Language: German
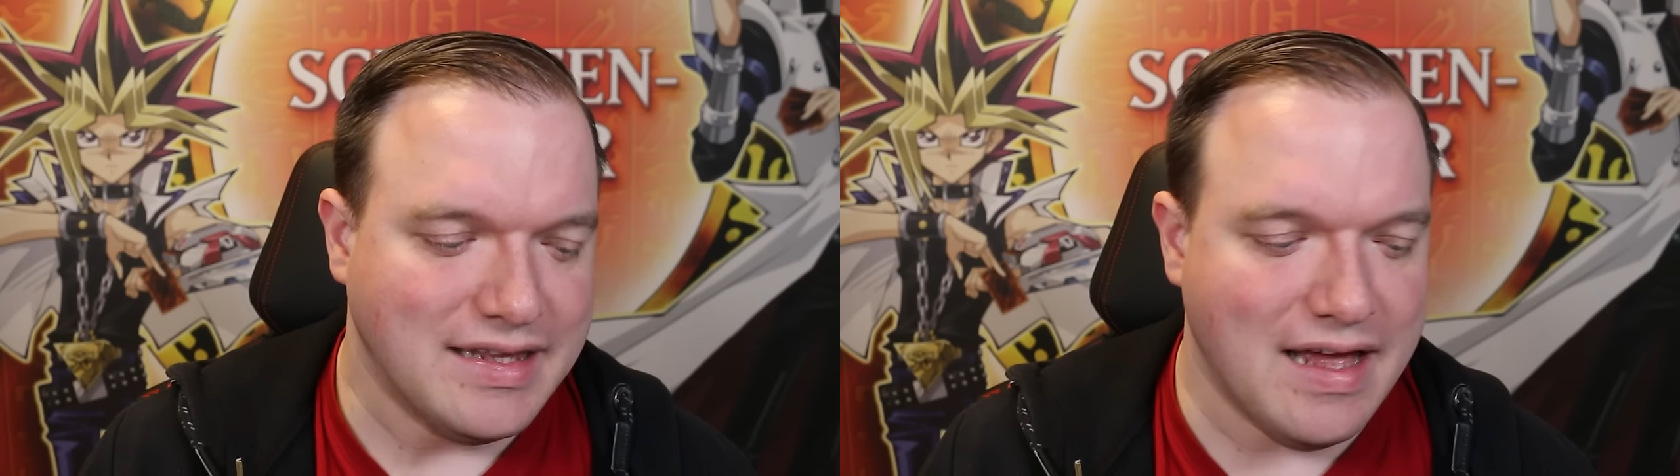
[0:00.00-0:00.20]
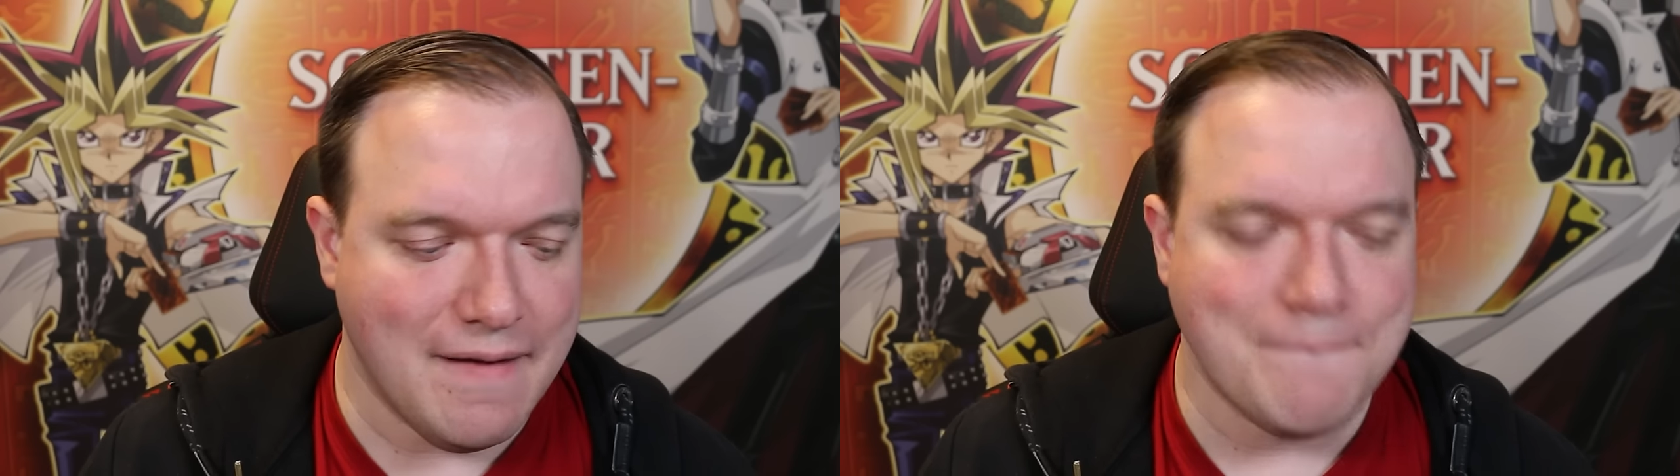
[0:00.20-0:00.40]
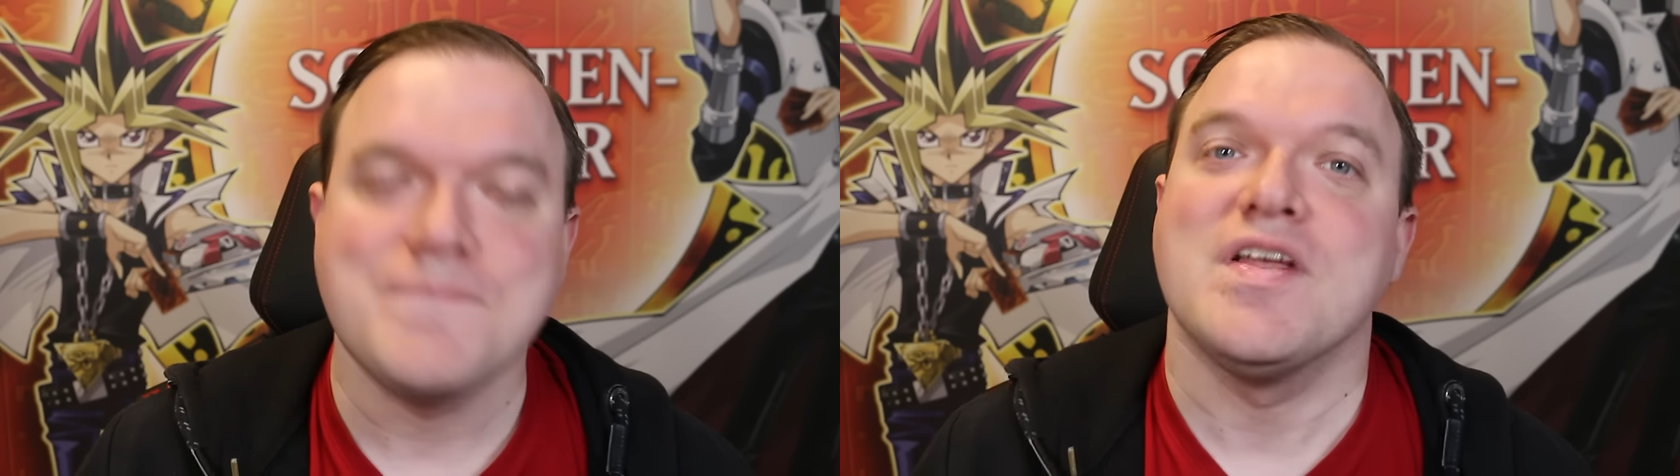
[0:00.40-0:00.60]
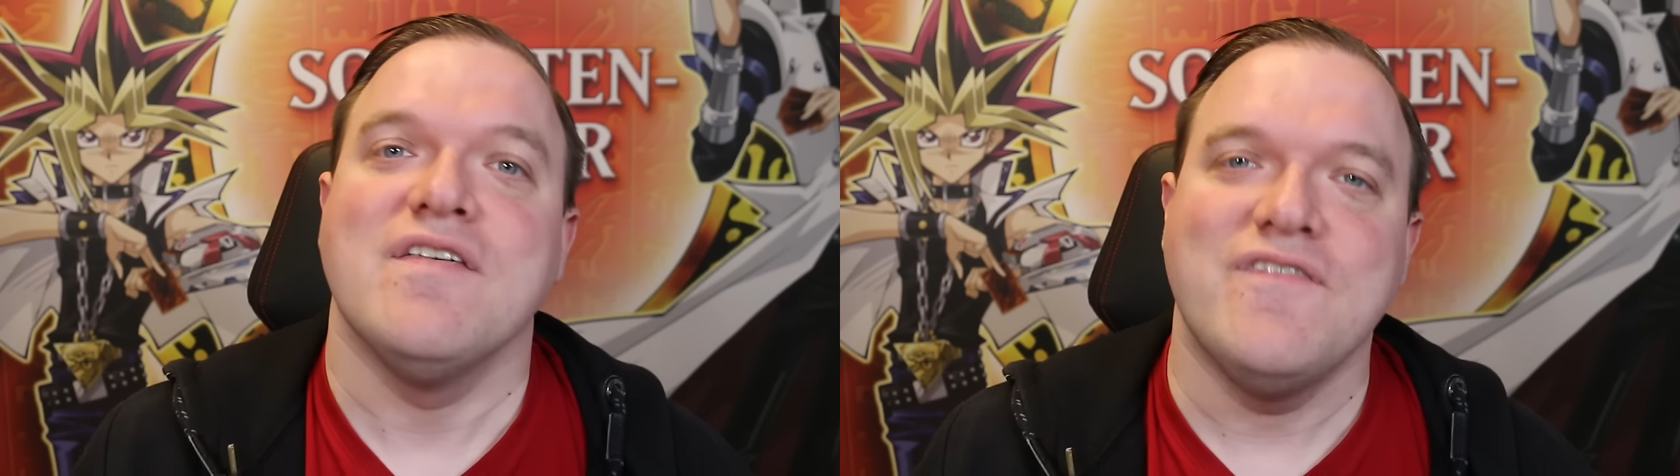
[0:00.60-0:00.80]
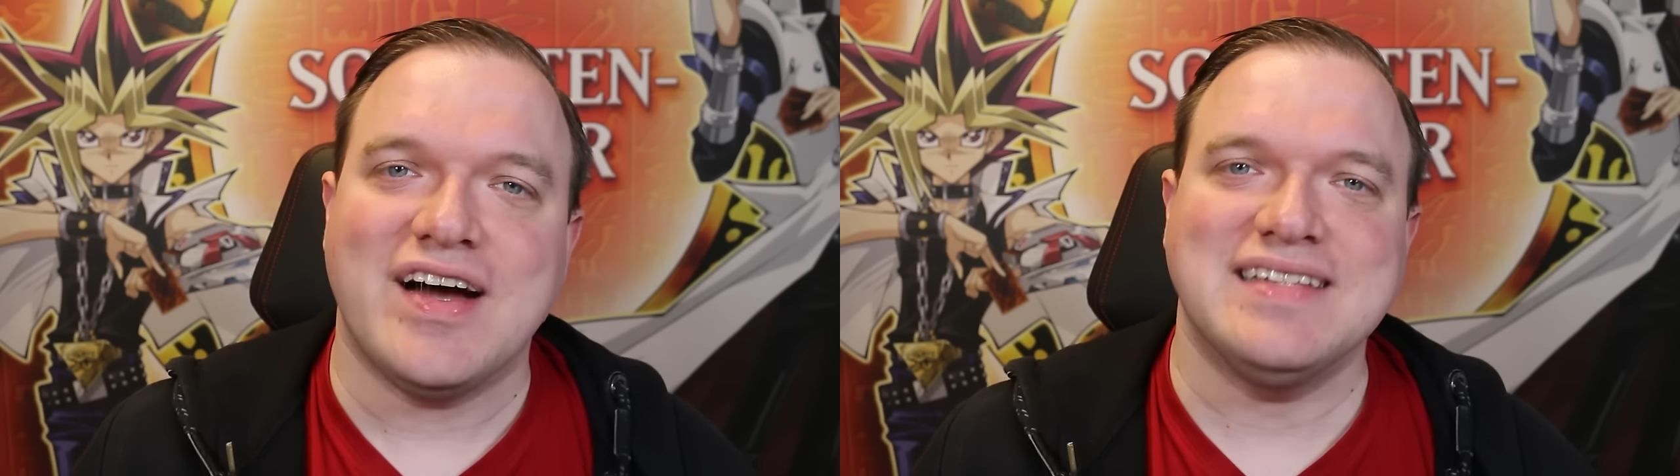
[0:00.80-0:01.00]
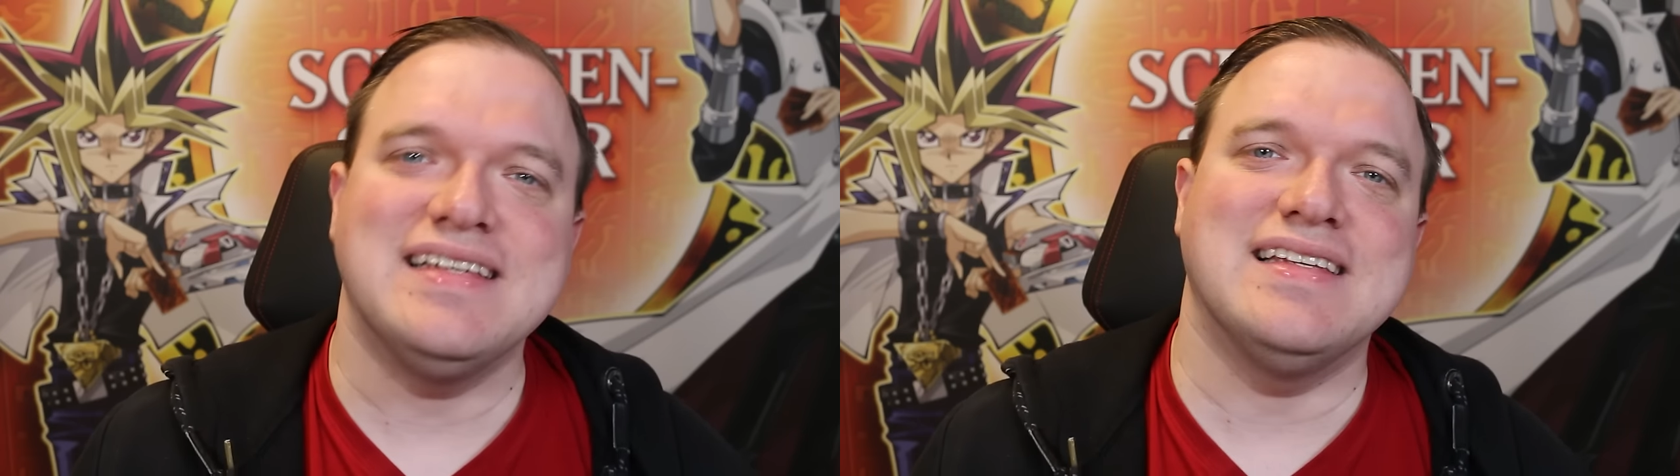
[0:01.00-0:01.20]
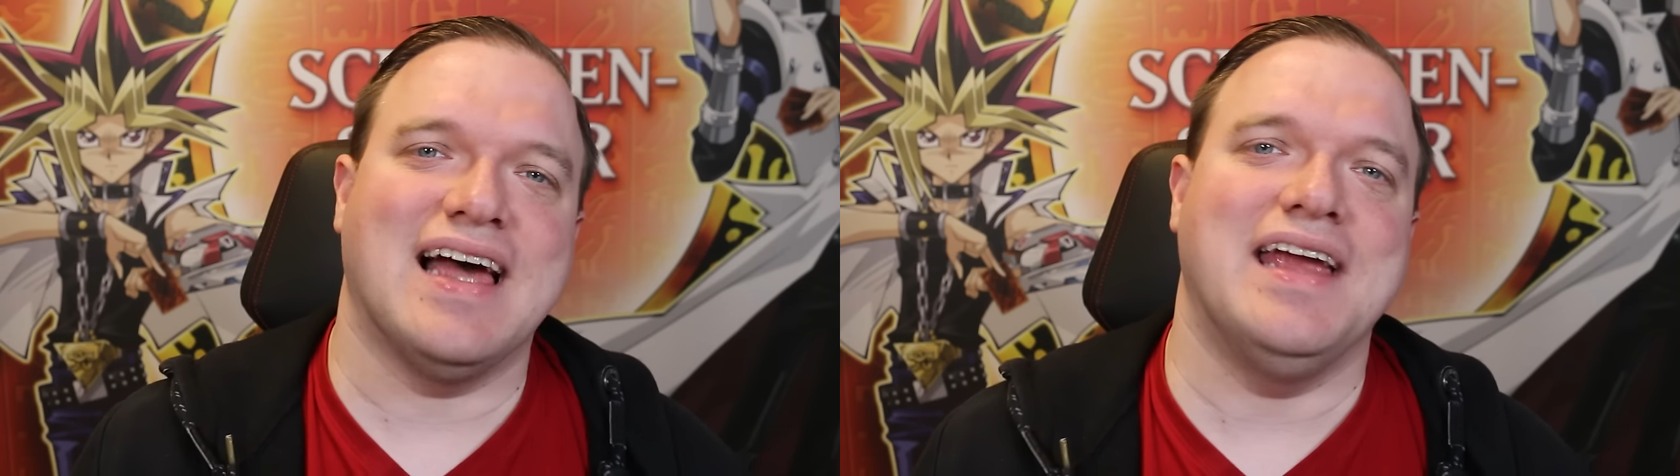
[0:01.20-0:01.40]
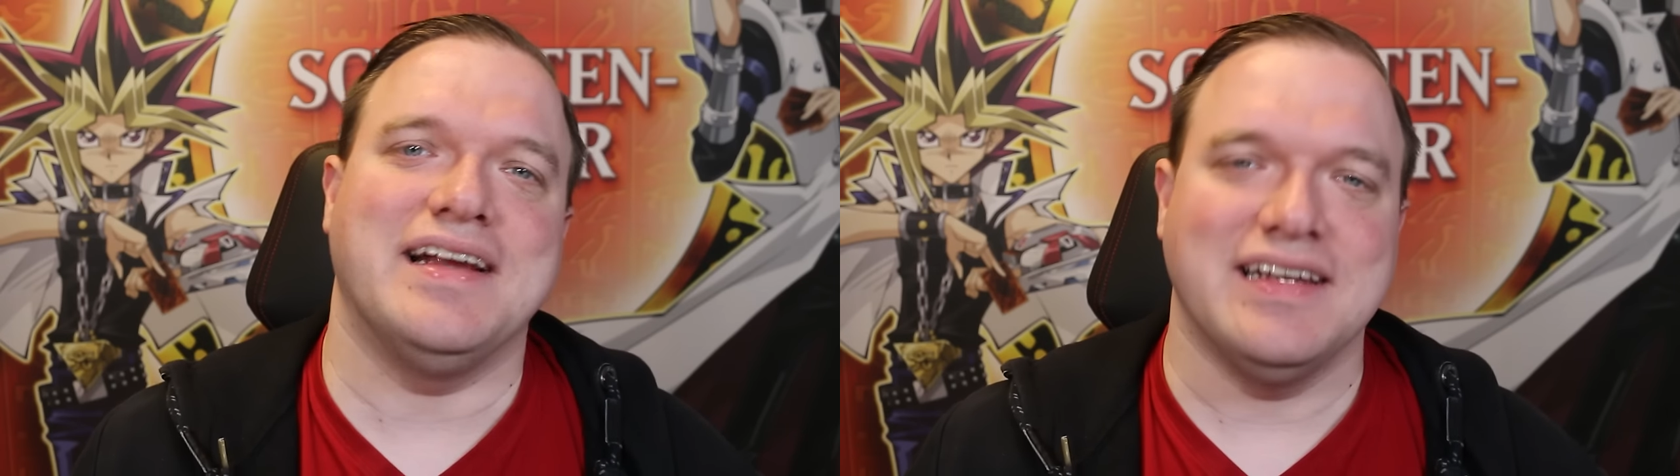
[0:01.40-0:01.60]
Denn was ist
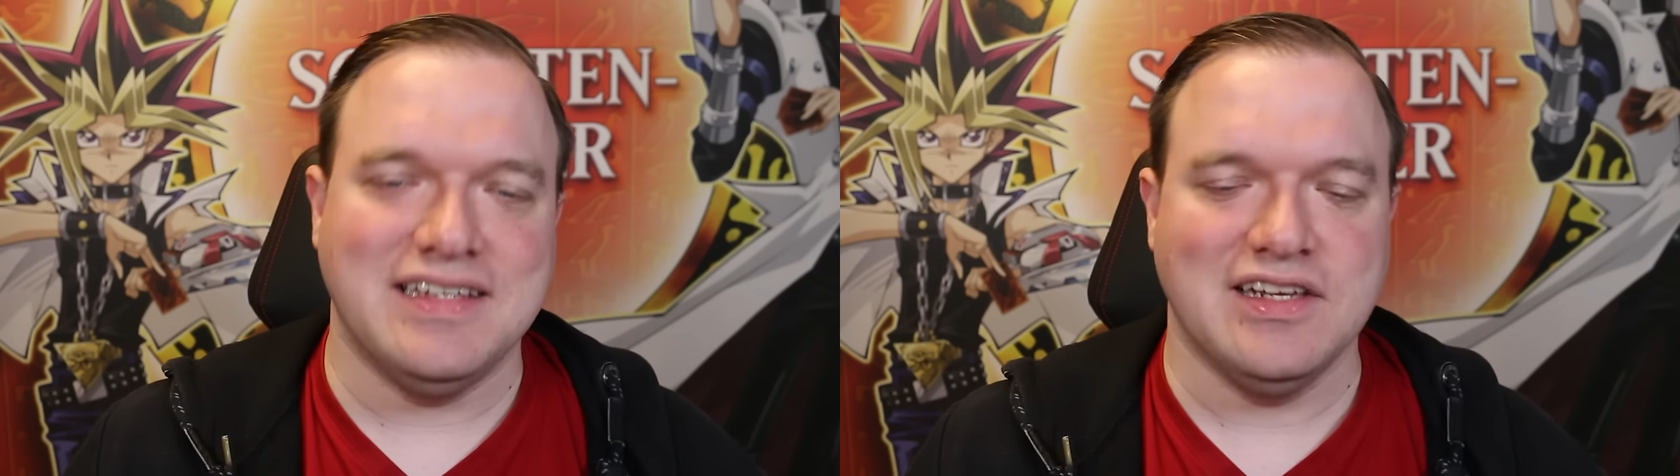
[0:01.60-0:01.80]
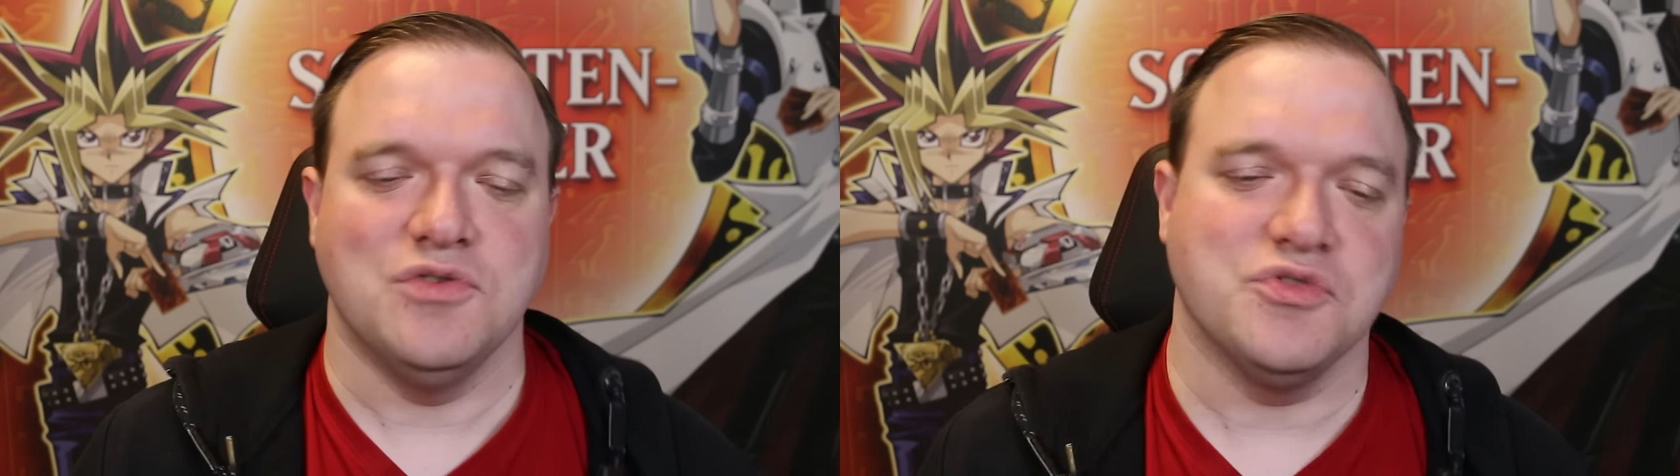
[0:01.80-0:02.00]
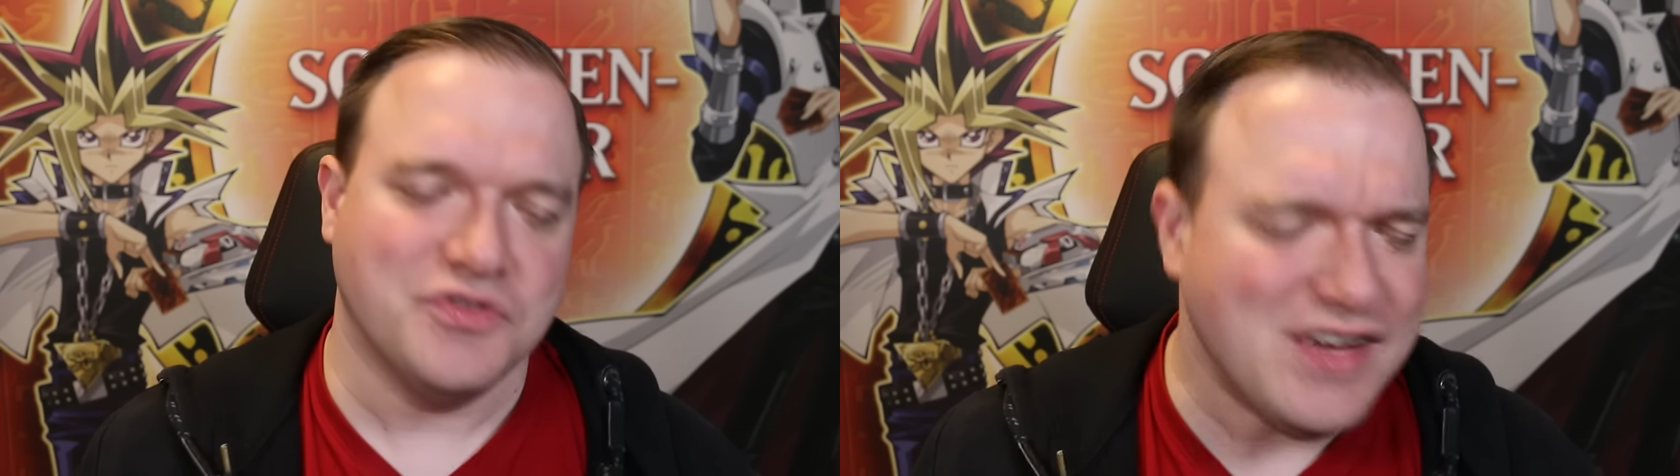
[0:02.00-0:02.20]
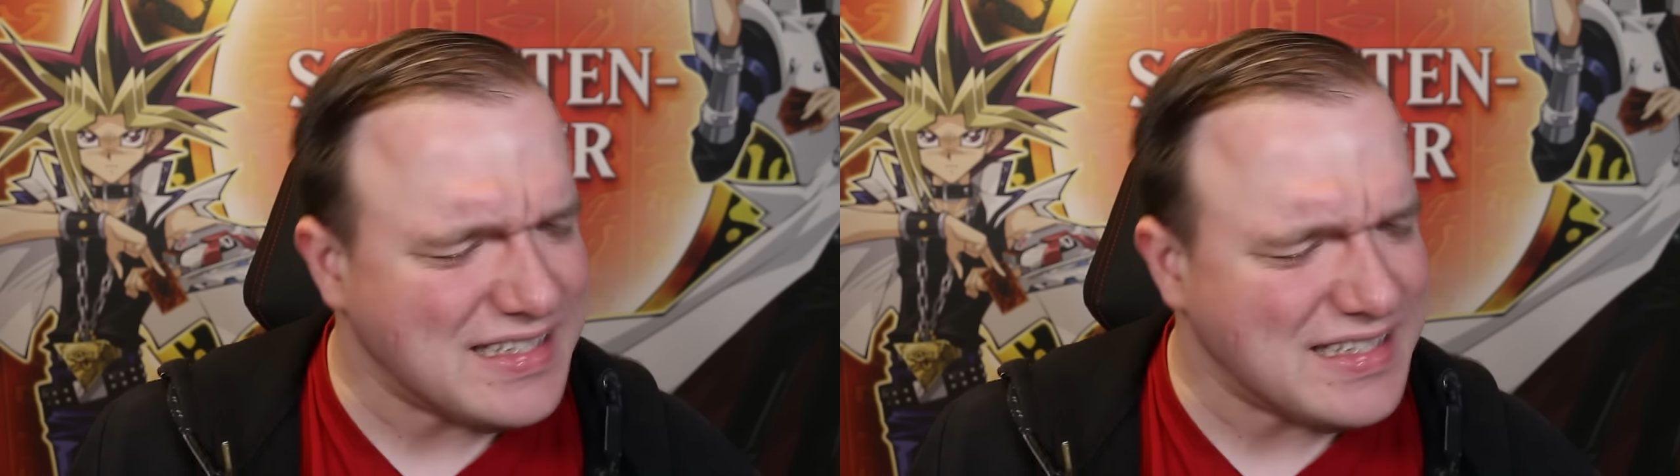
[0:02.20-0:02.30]
eigentlich hier los?